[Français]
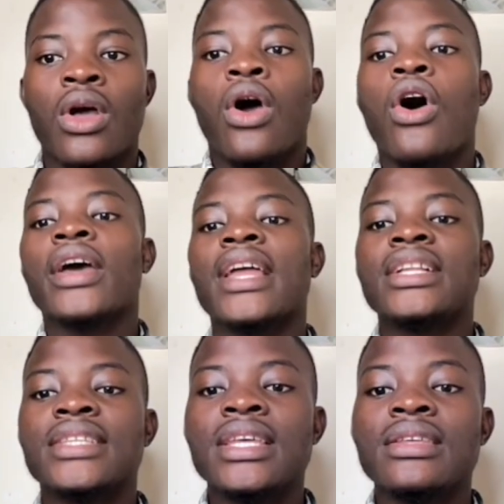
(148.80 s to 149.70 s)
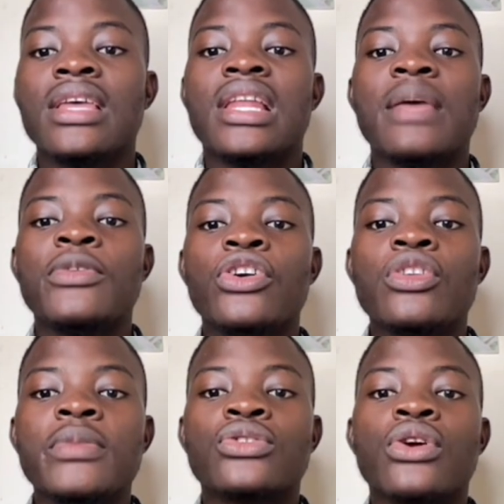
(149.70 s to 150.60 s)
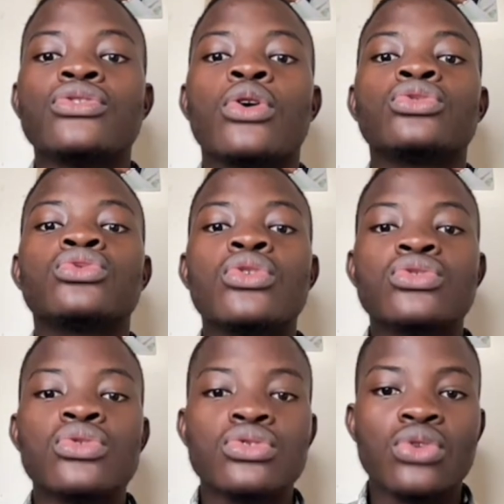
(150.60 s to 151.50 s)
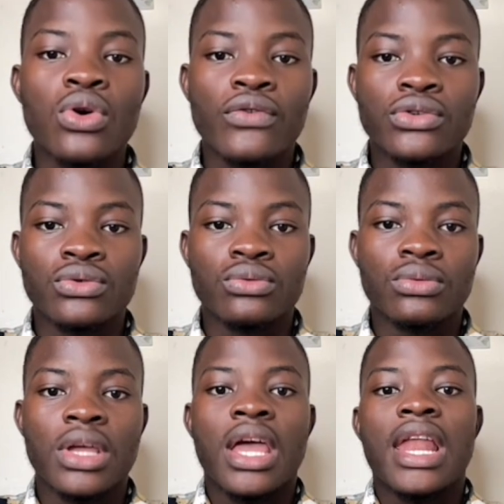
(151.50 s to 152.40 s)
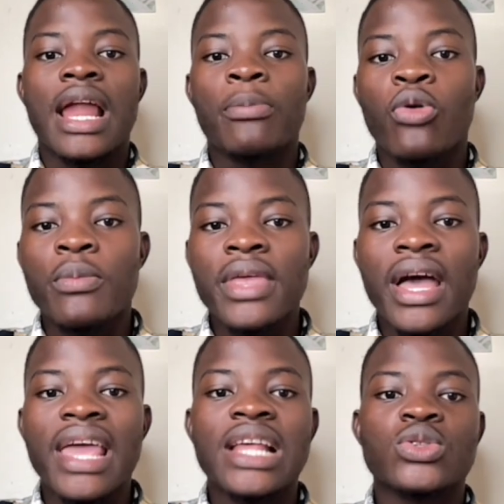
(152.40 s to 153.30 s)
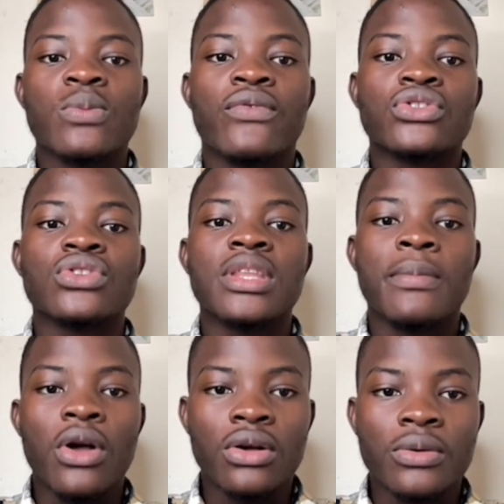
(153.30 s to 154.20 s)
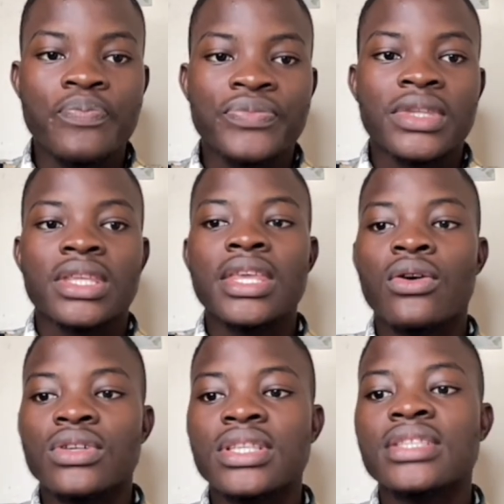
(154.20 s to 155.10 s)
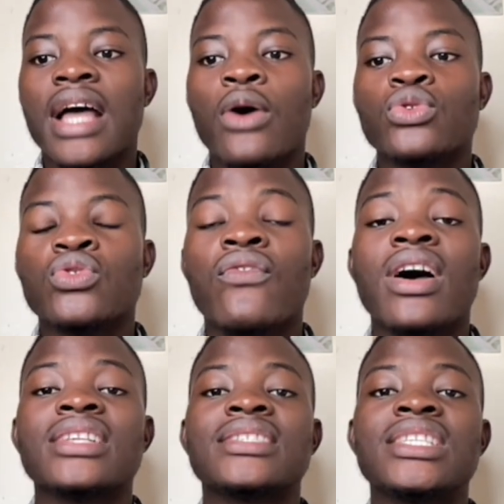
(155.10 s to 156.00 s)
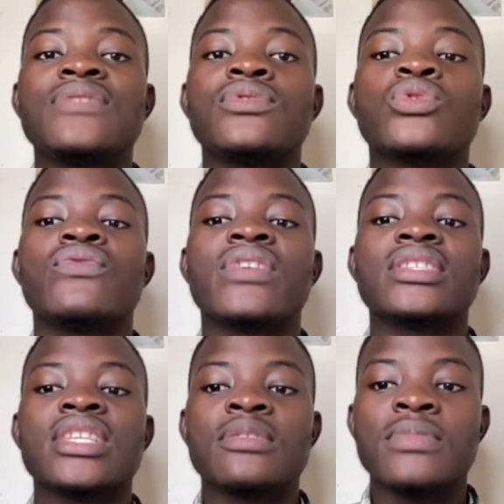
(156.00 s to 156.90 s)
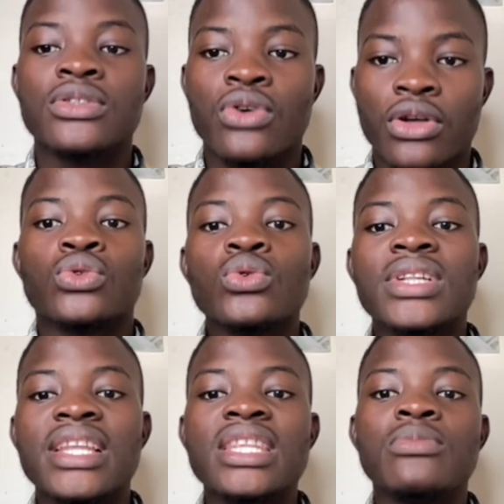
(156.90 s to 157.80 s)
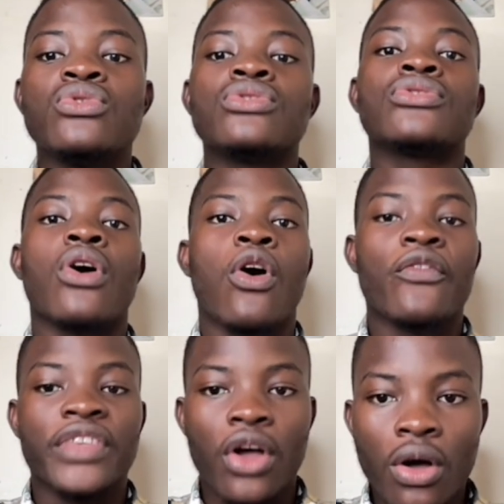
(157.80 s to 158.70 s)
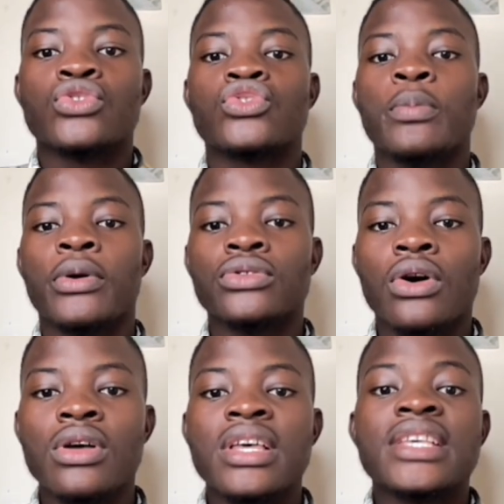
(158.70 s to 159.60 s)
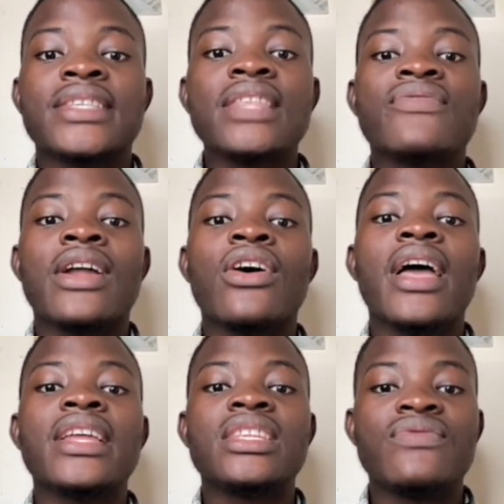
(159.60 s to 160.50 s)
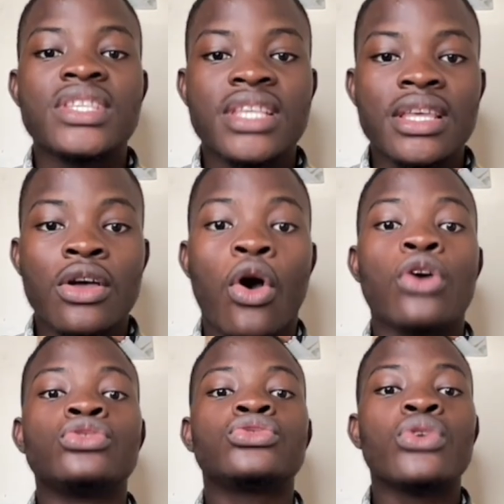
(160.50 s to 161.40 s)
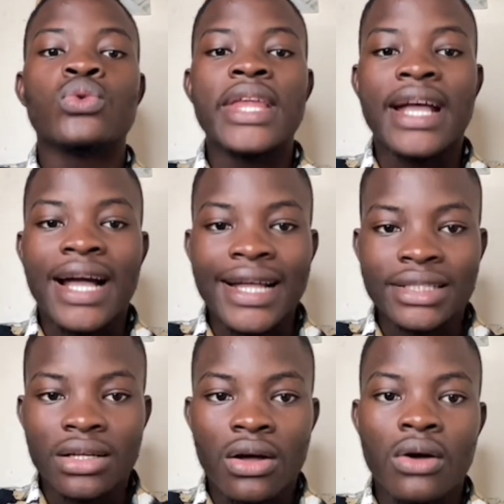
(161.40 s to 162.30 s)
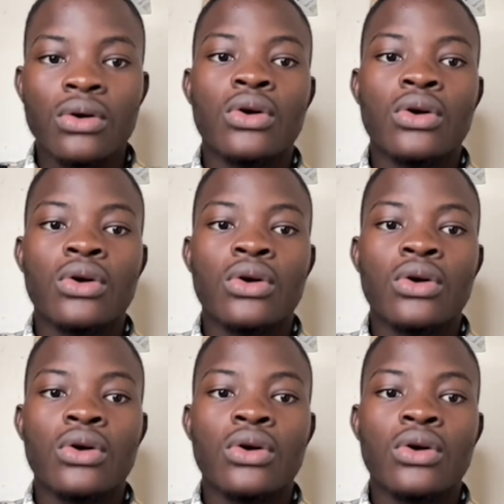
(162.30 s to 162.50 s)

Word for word: En réalité, les mineurs de Bitcoin ont deux sources de revenus. La première est la subvention des blocs qui consiste à recevoir 6,25 bitcoin toutes les 10 minutes environ. Cependant, cette valeur est divisée en deux tous les 4 ans